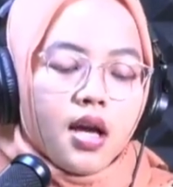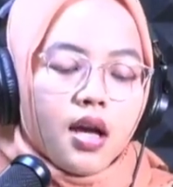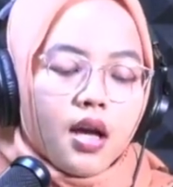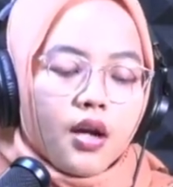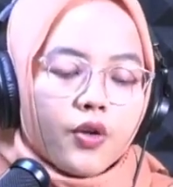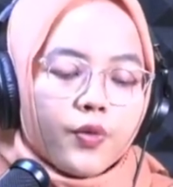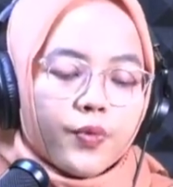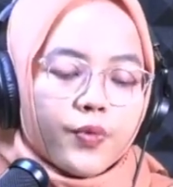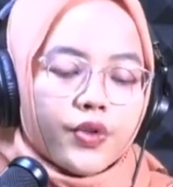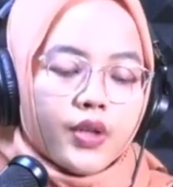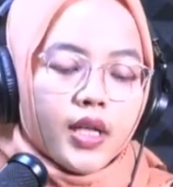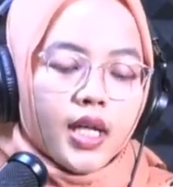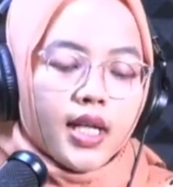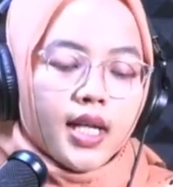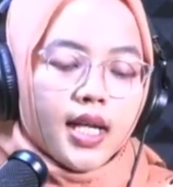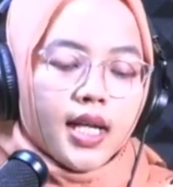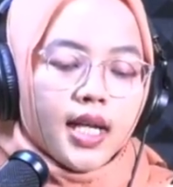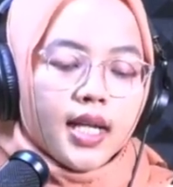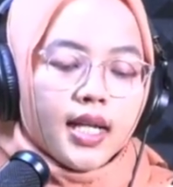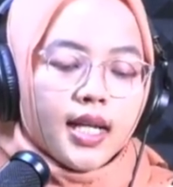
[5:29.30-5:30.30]
rumusnya
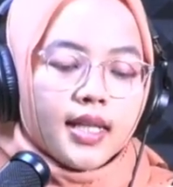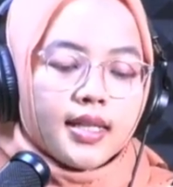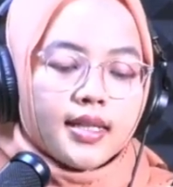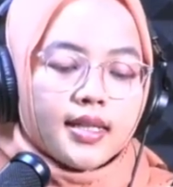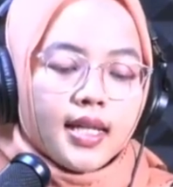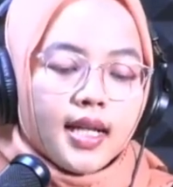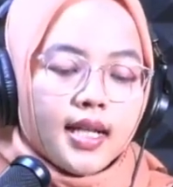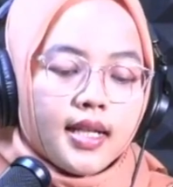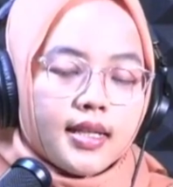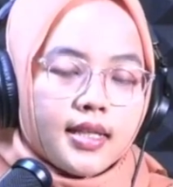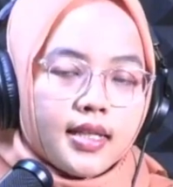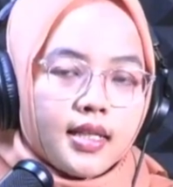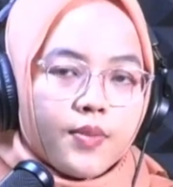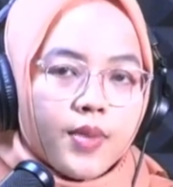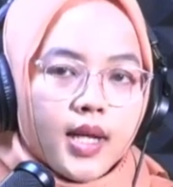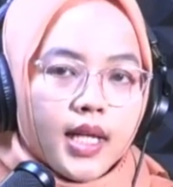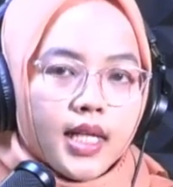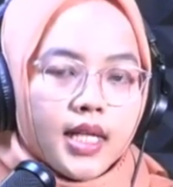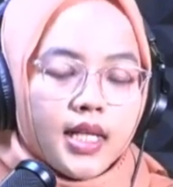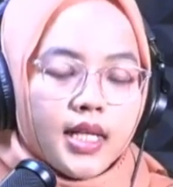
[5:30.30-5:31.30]
adalah net sales
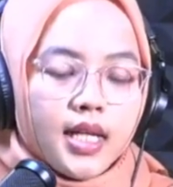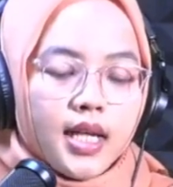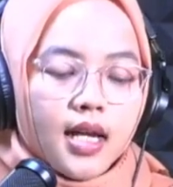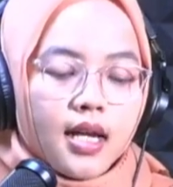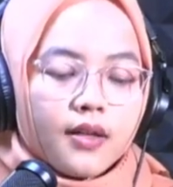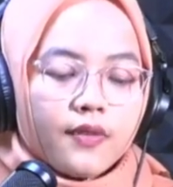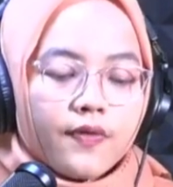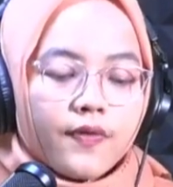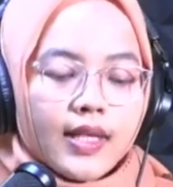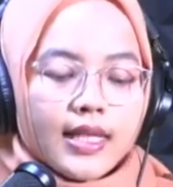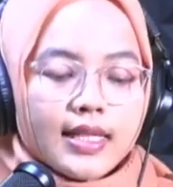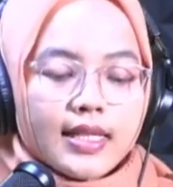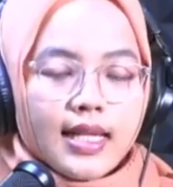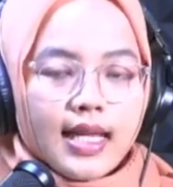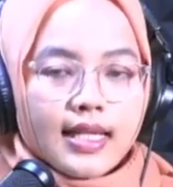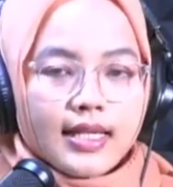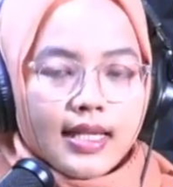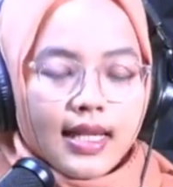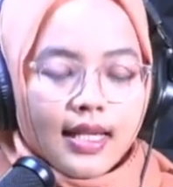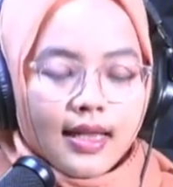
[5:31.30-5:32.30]
dibagi dengan fixed
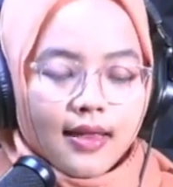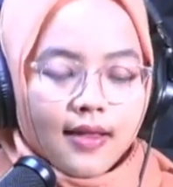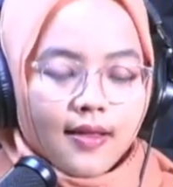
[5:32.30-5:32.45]
asset.